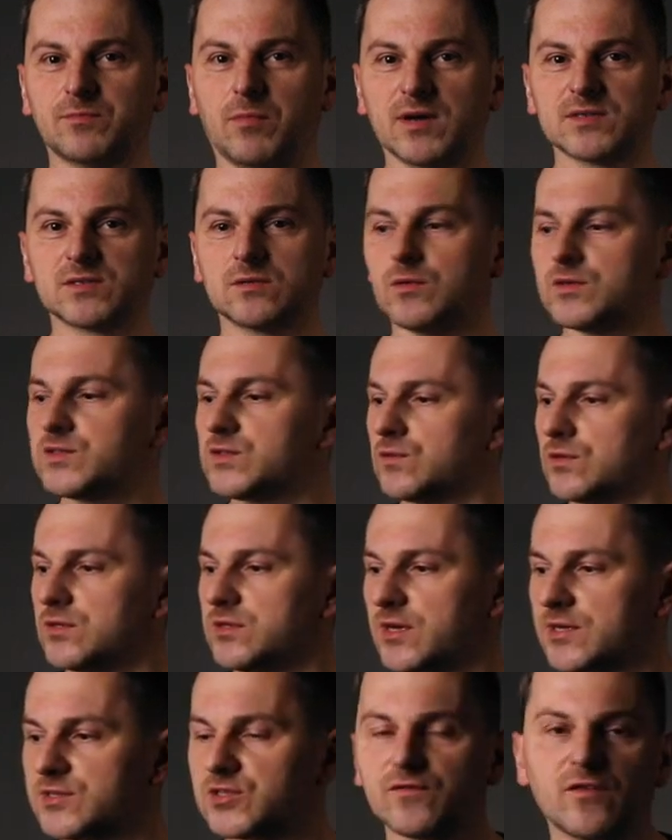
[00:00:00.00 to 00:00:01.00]
bardzo mocno
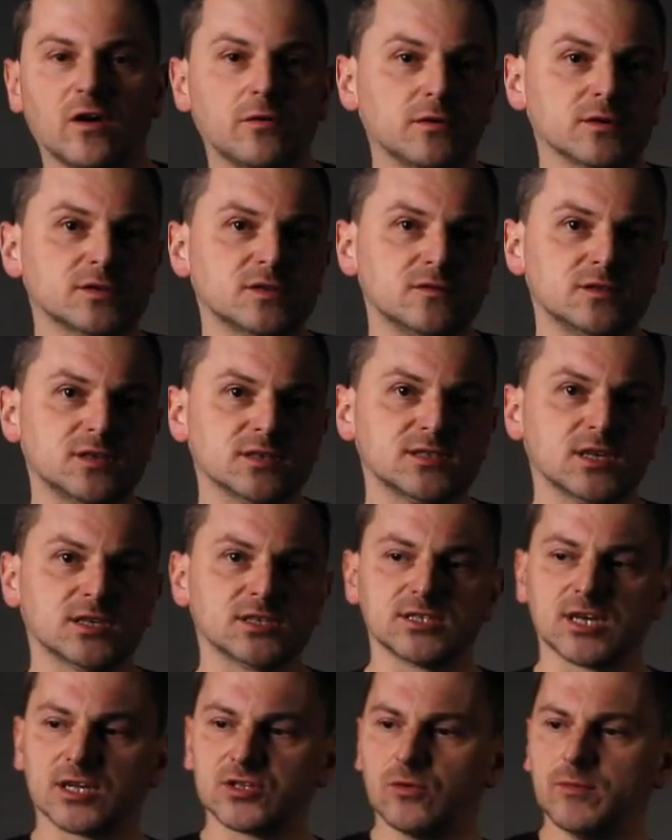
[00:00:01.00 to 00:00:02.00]
interesowały oczywiście
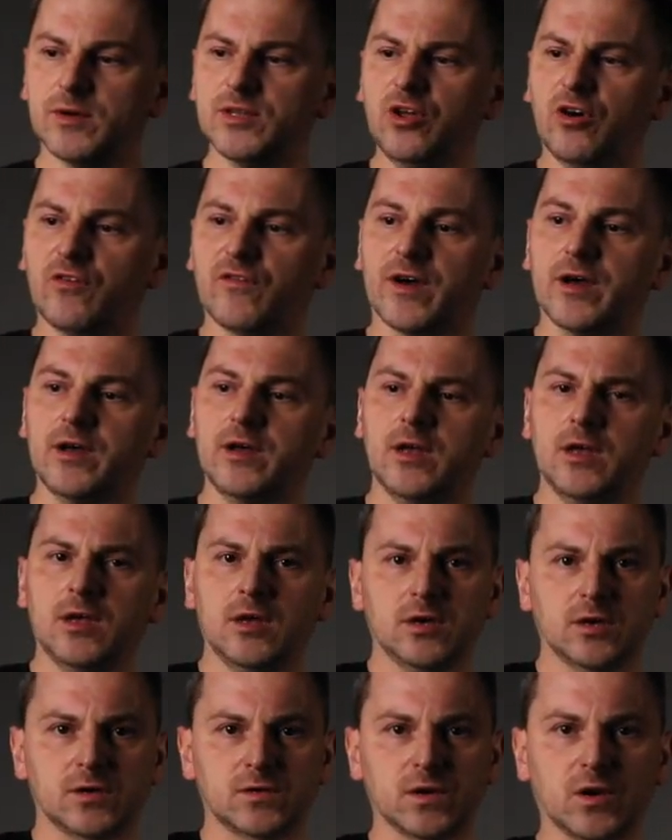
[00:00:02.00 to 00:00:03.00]
zdarzenia domenowe,
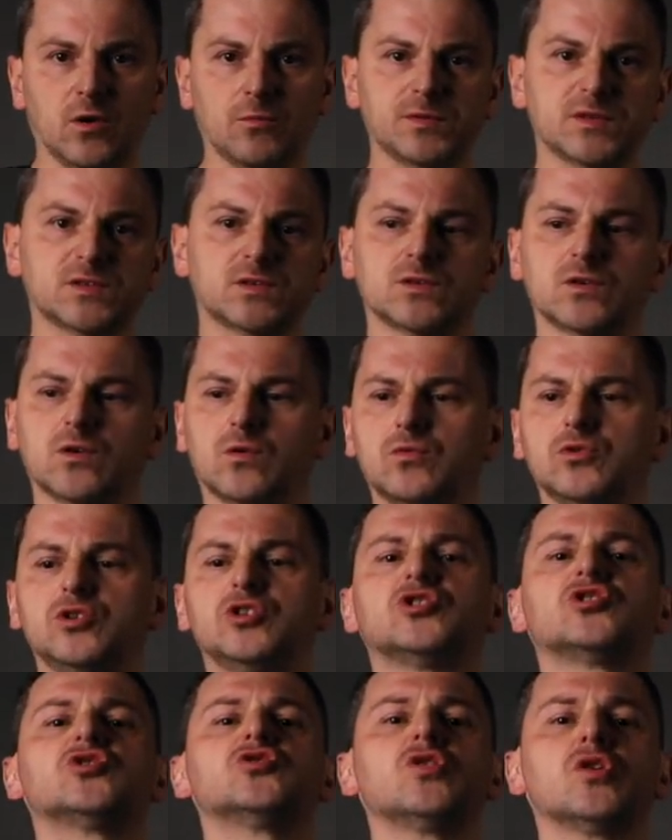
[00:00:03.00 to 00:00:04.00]
które opisują
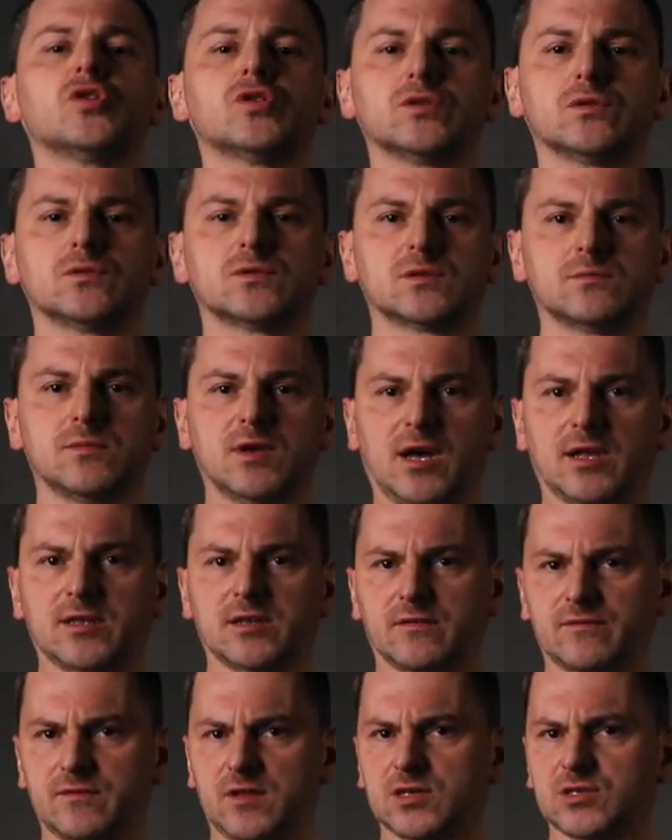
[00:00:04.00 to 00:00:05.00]
istotną
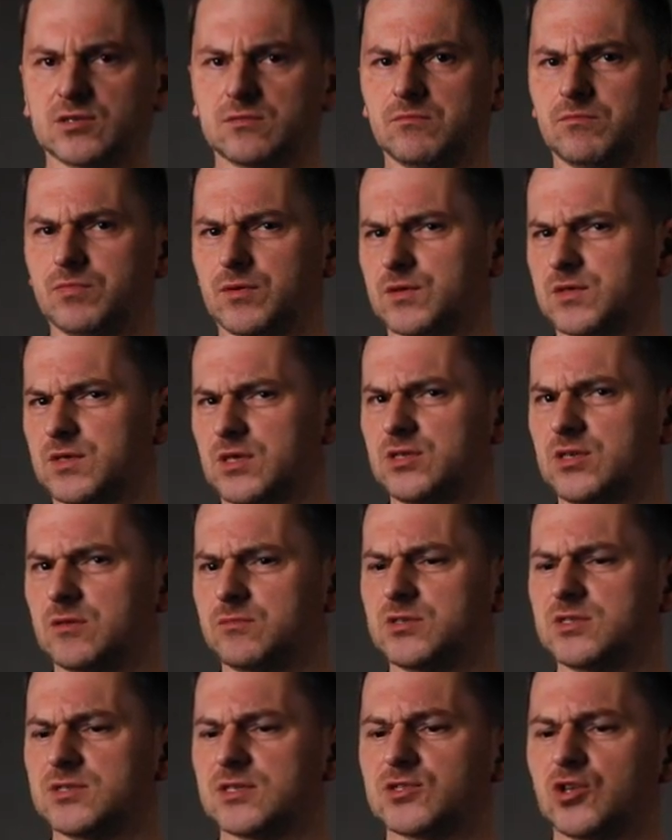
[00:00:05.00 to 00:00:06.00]
zmianę w naszym procesie
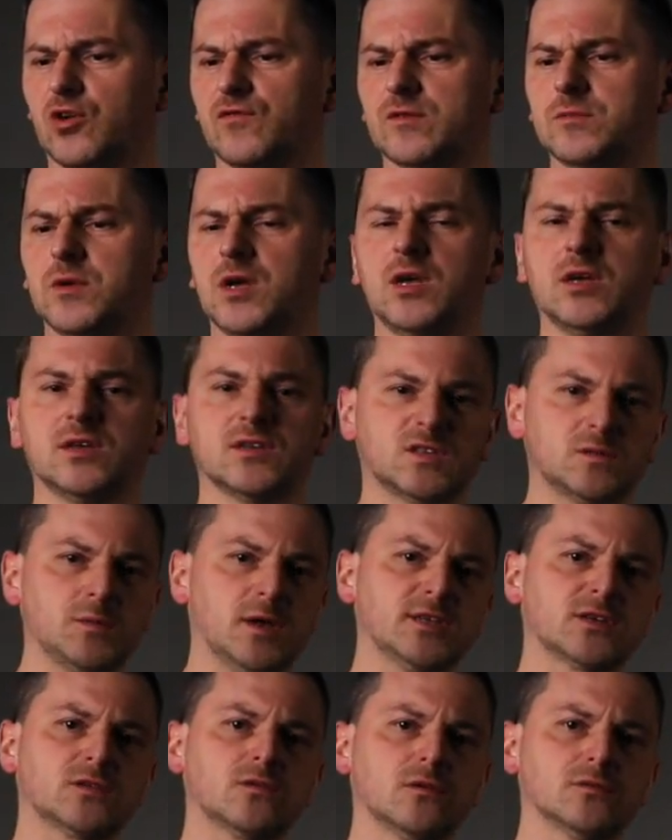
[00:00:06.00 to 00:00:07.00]
biznesowym,
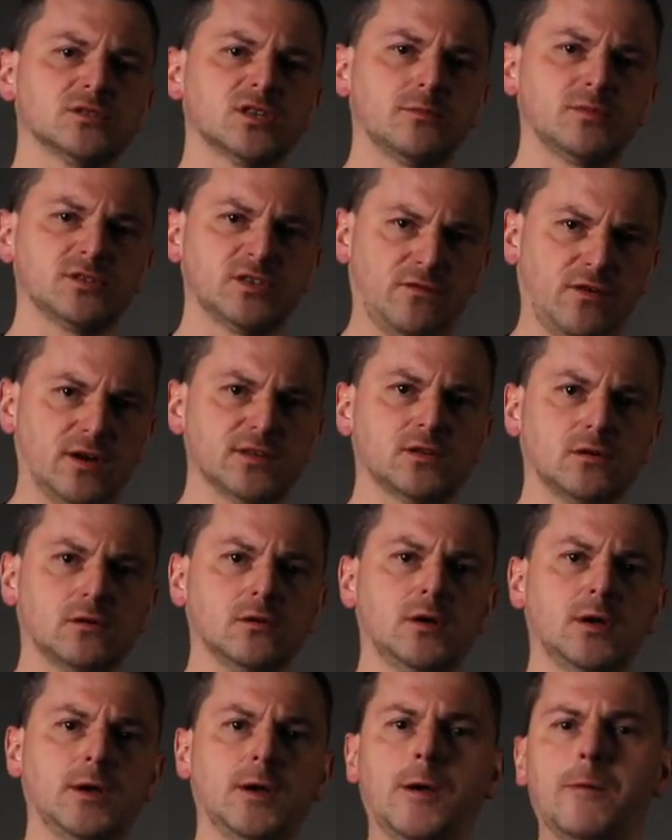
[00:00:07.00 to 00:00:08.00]
zmianę, którą trzeba będzie
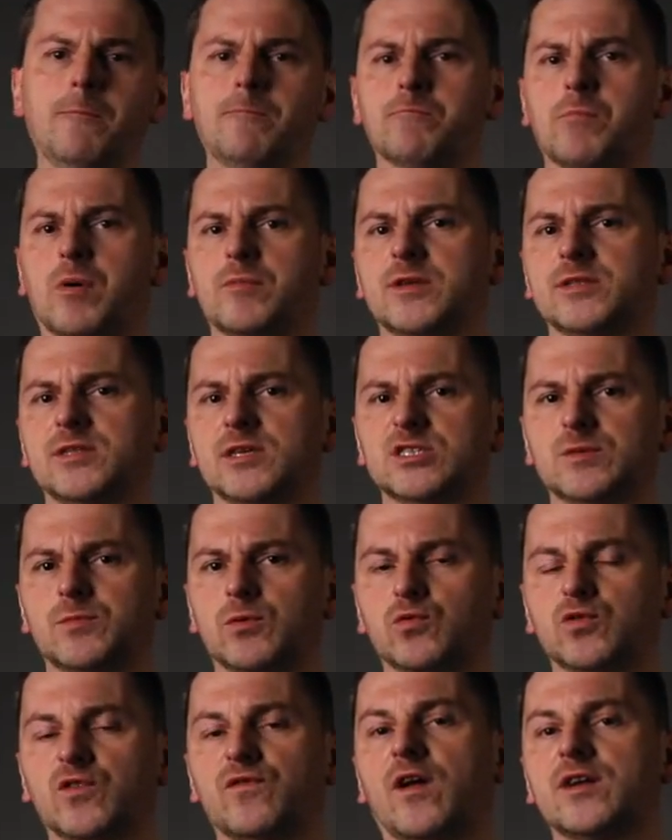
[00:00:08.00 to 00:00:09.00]
warto pamiętać,
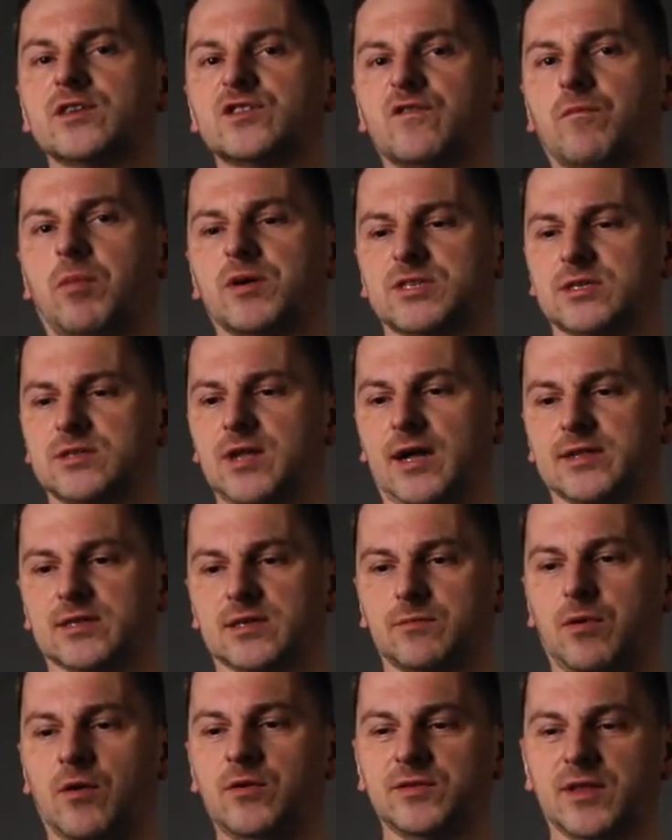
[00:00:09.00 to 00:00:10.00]
żeby utrwalić w bazie
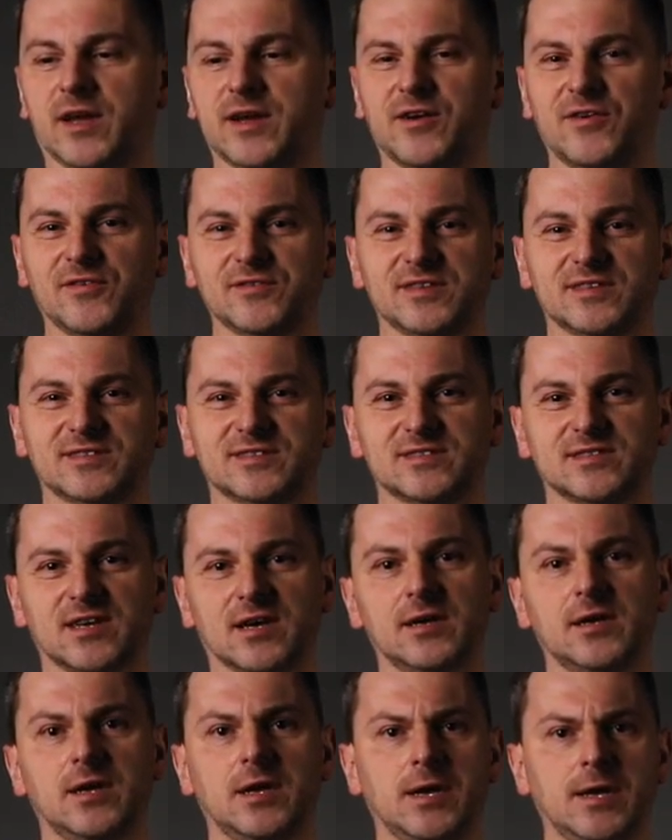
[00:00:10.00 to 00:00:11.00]
danych, bo na koniec
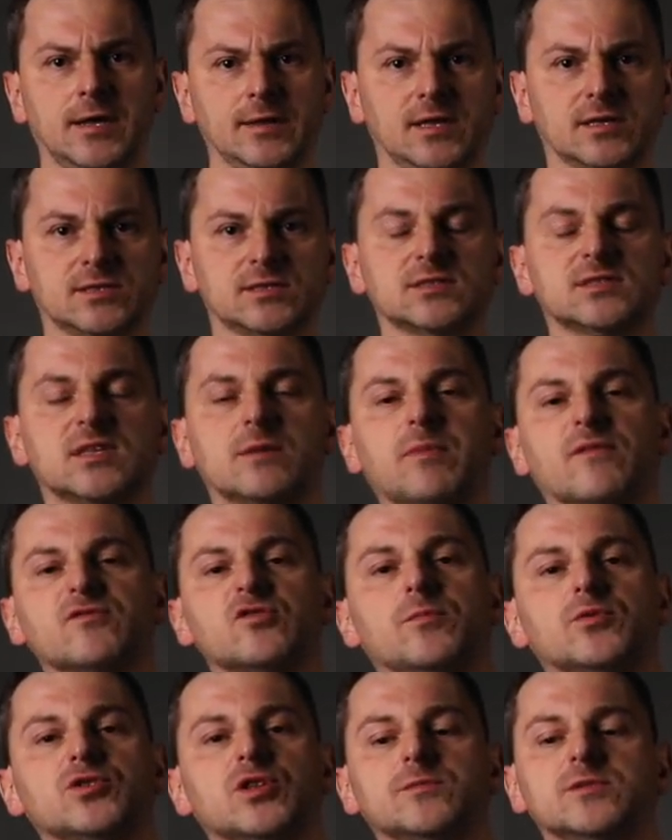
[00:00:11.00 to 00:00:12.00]
dnia nasz system
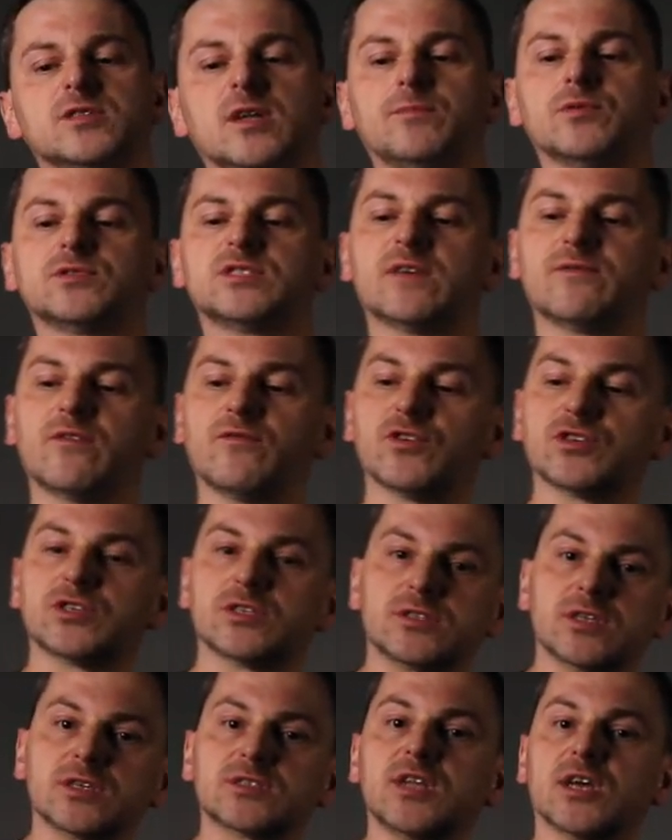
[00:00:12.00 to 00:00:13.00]
prawdopodobnie na podstawie
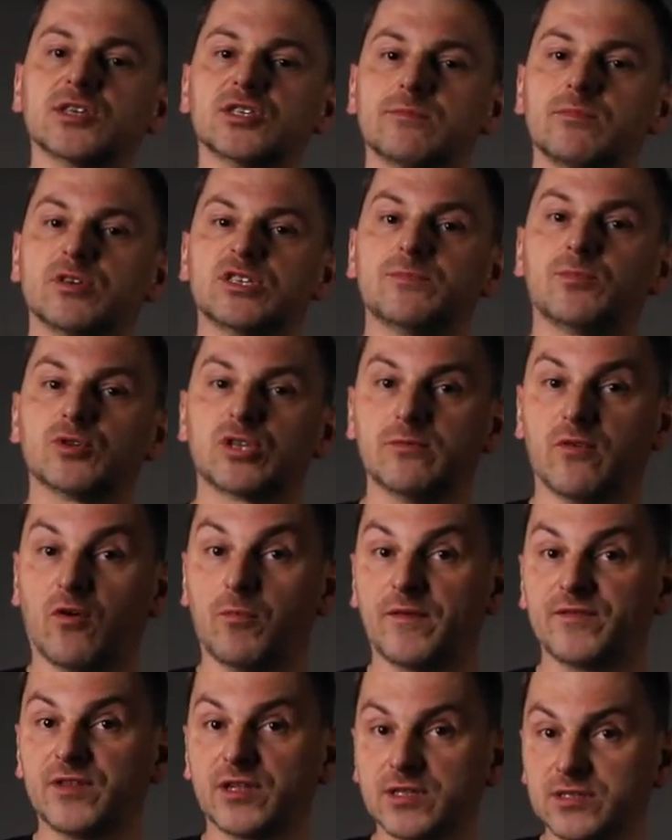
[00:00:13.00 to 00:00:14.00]
właśnie tych zdarzeń będzie podejmował
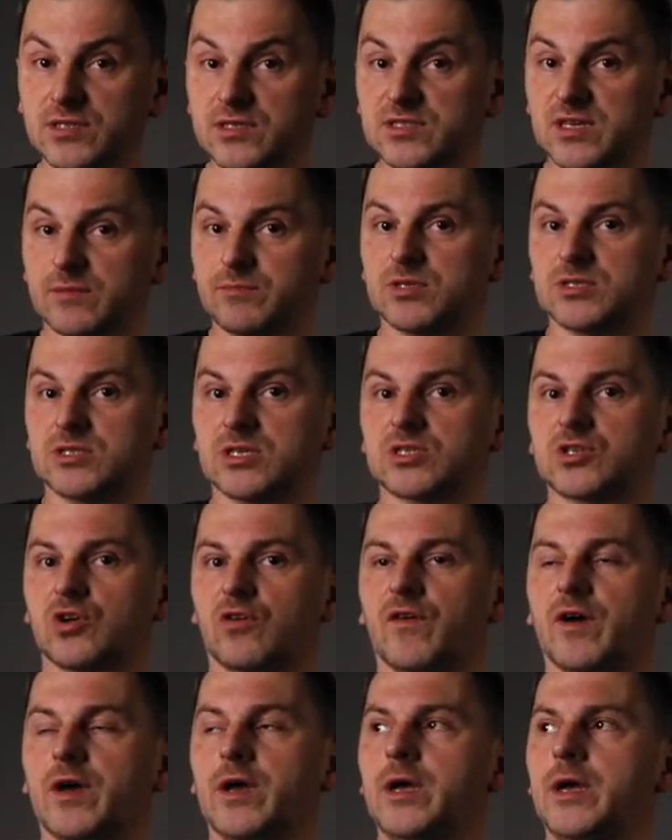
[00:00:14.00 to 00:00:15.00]
pewne decyzje
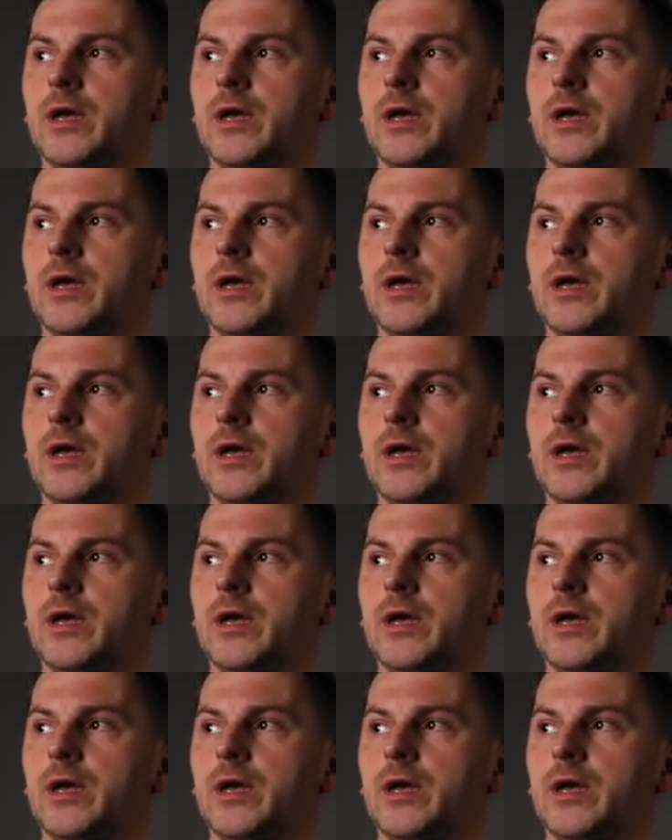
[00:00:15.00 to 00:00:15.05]
biznesowe.